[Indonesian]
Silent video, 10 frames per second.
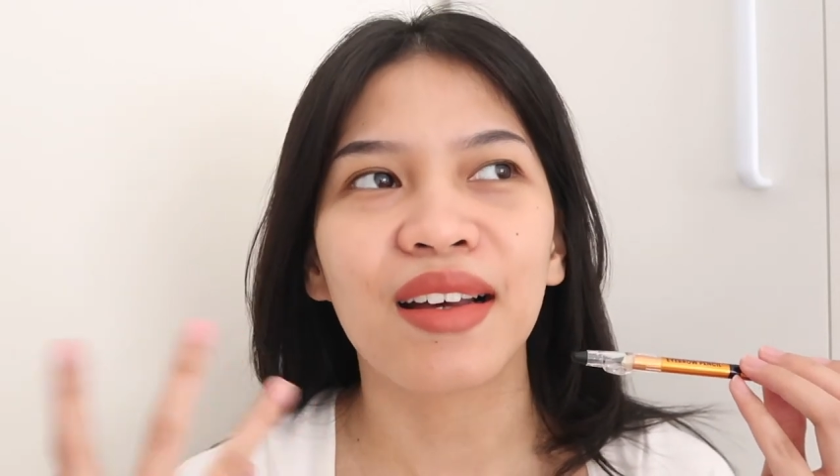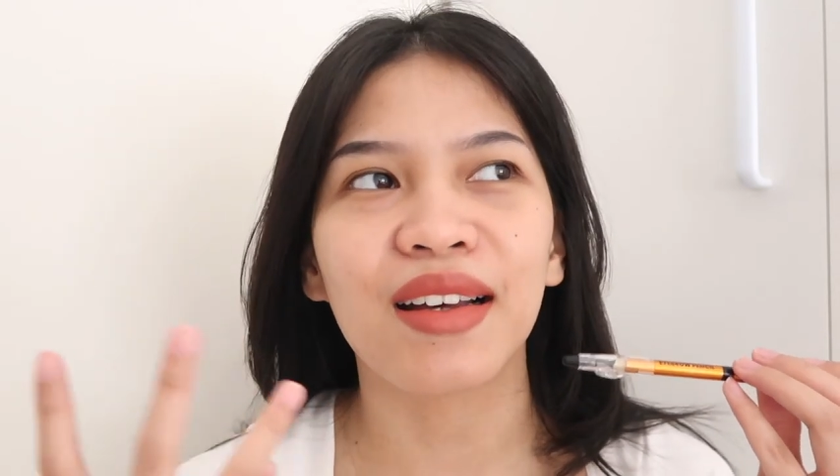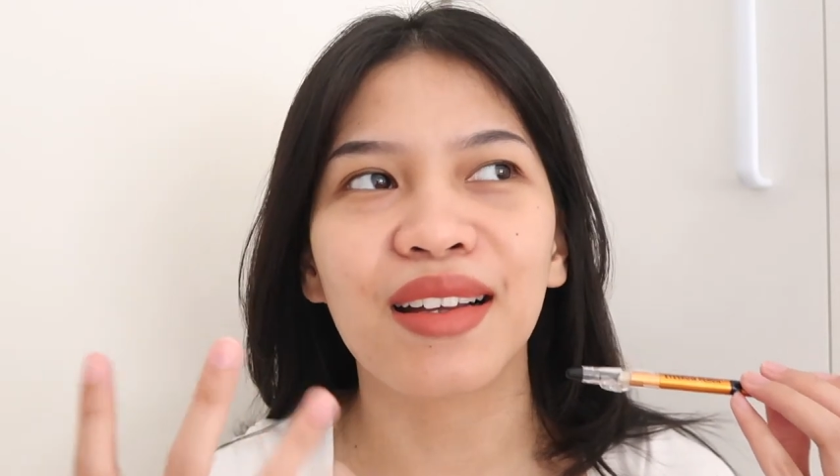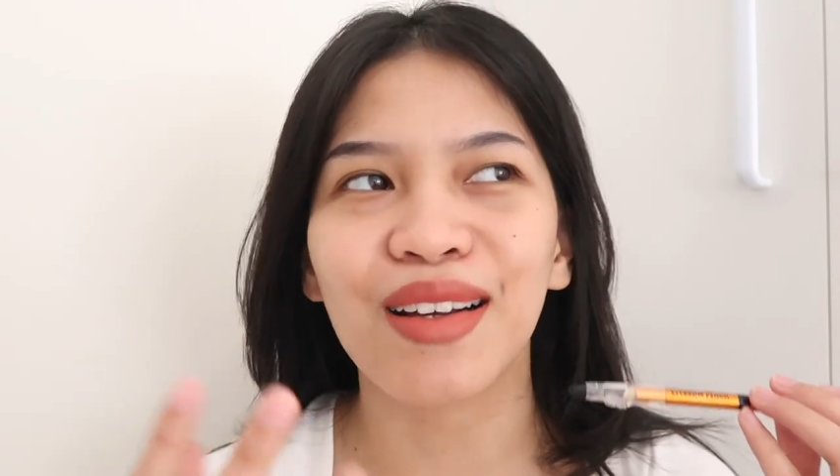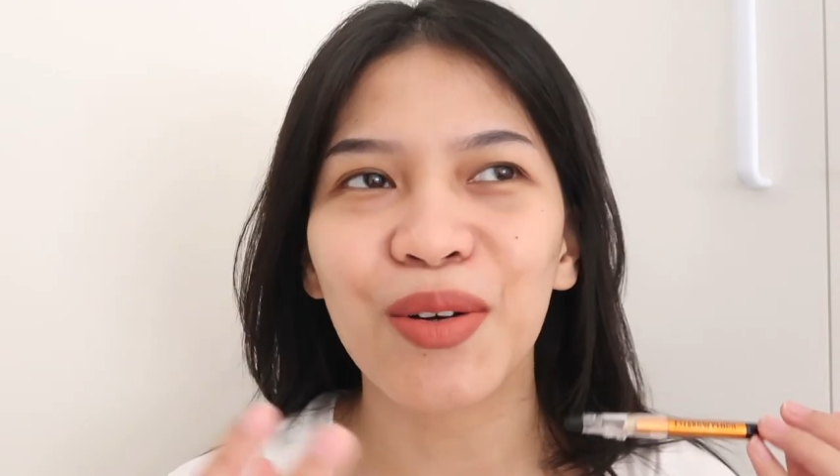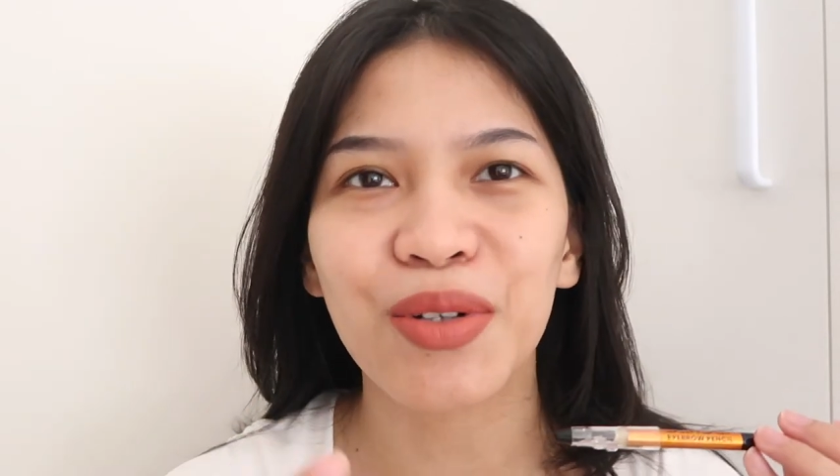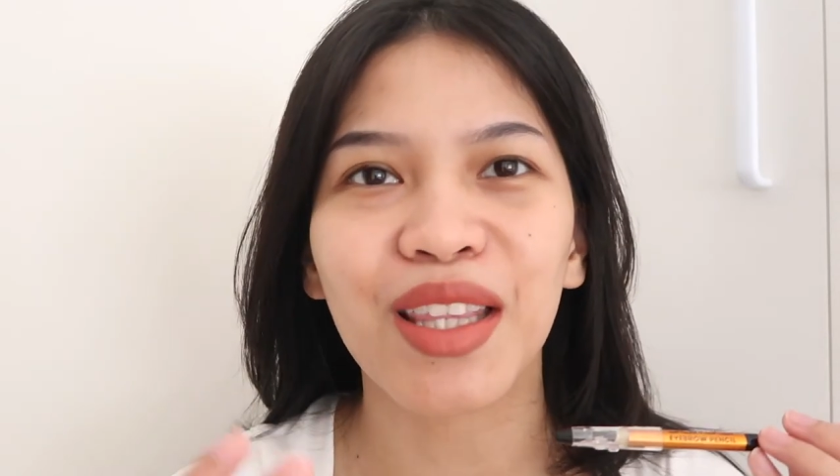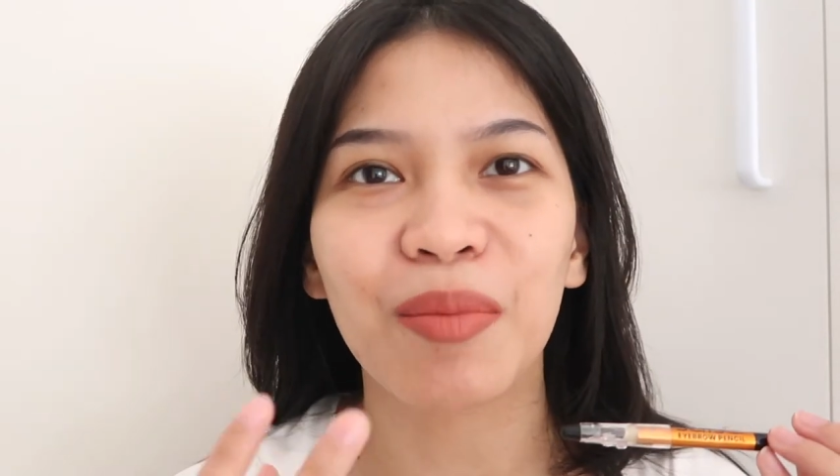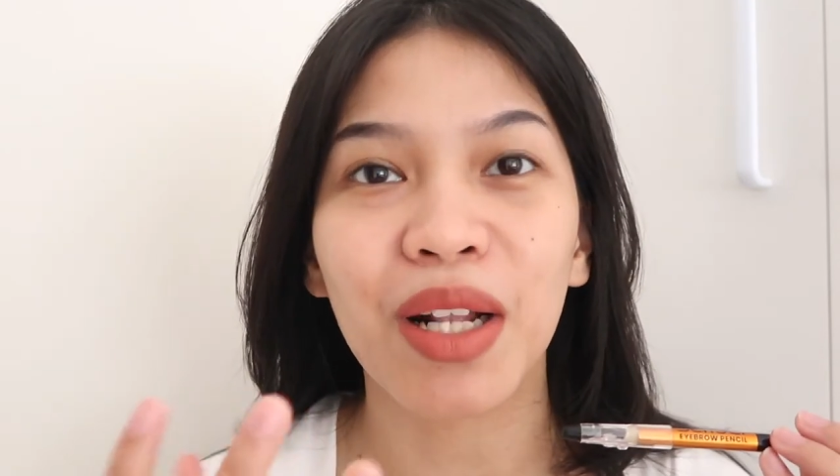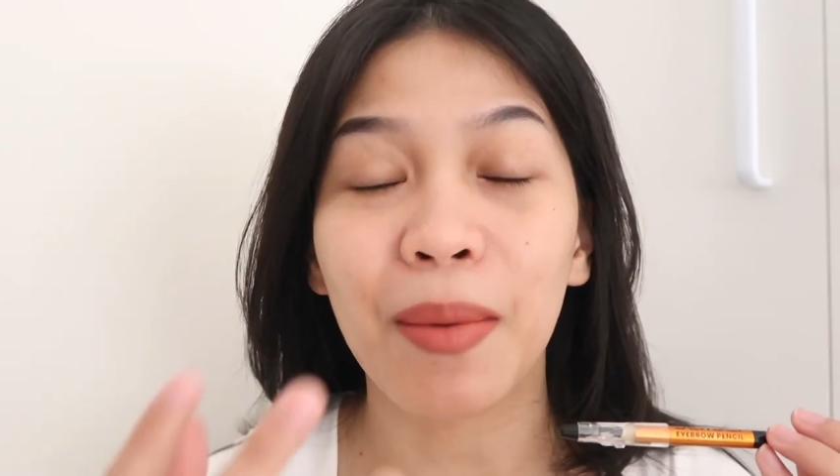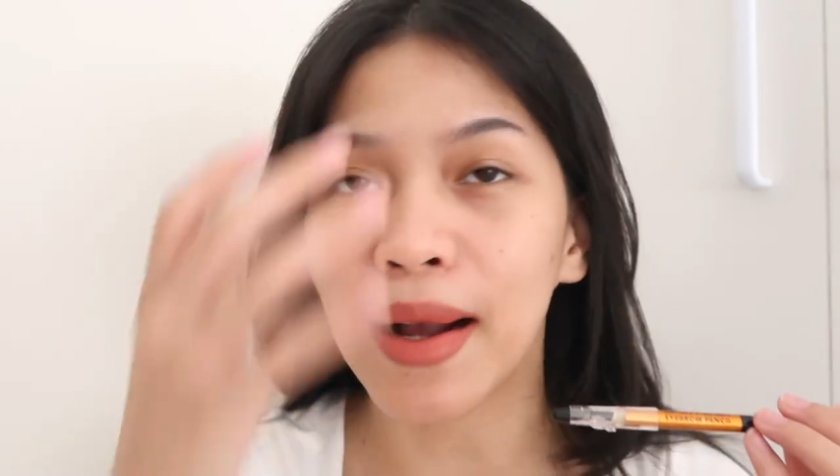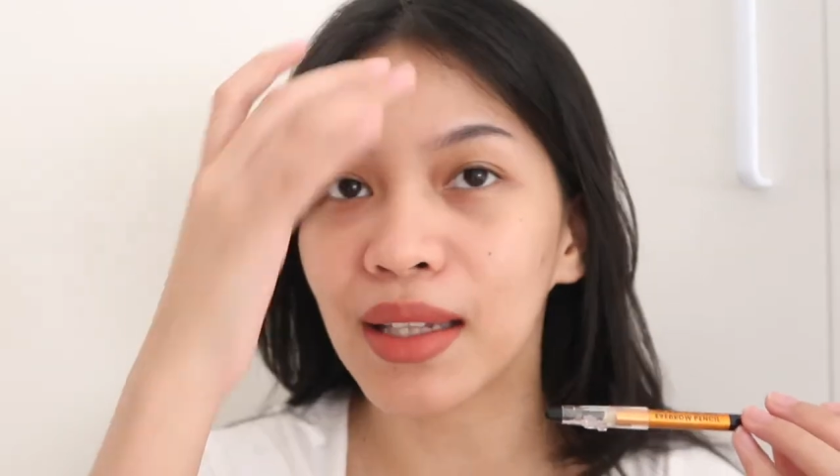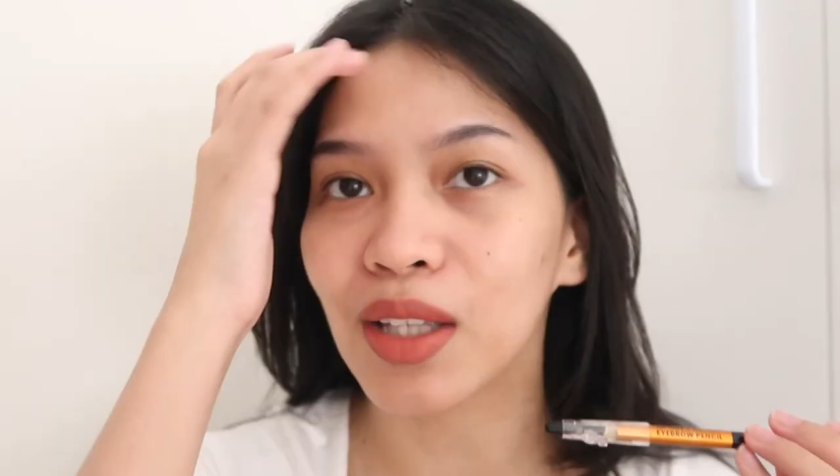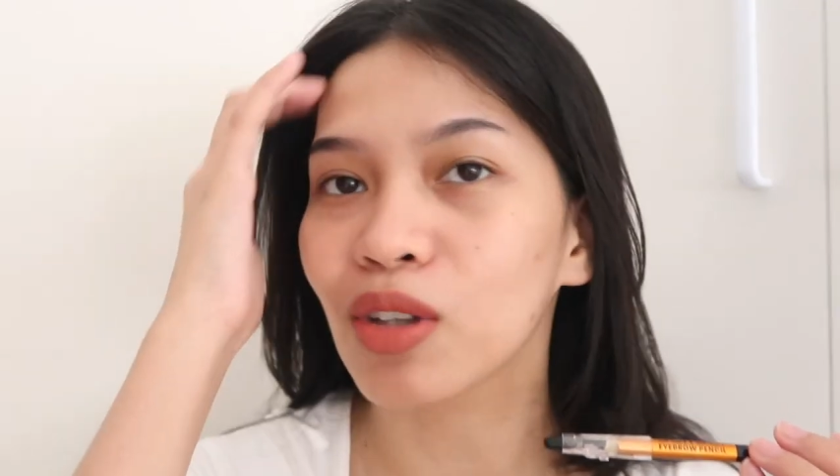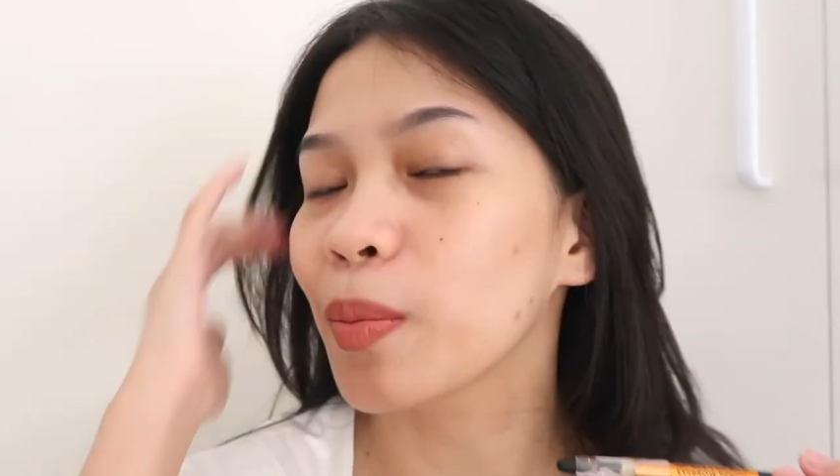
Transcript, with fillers: ah, kok udah tebal banget gitu.